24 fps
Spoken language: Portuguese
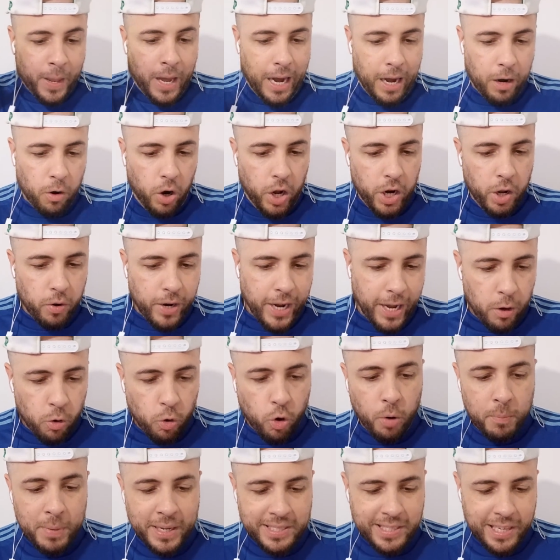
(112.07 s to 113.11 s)
agora eu quero
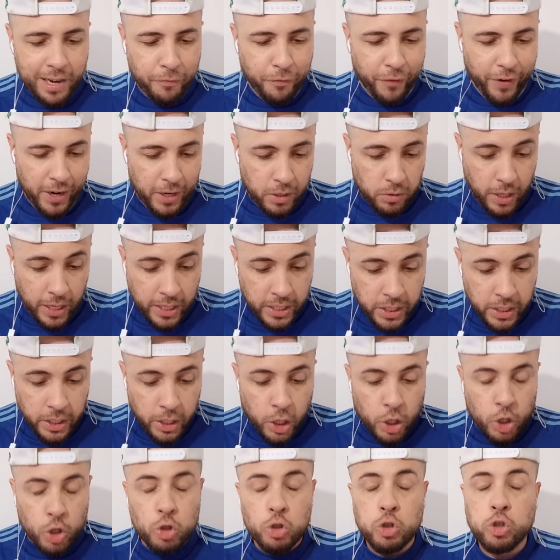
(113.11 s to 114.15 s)
começar falando
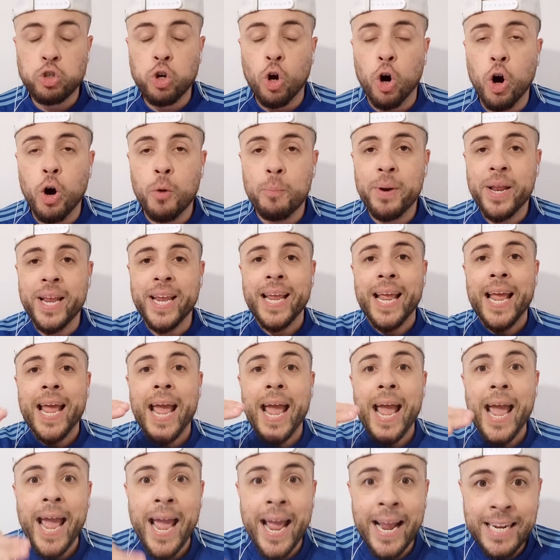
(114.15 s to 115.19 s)
aí sobre
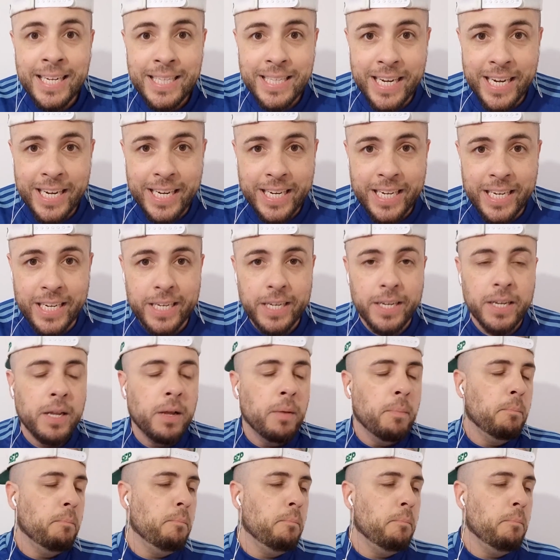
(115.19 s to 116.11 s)
Hendrick.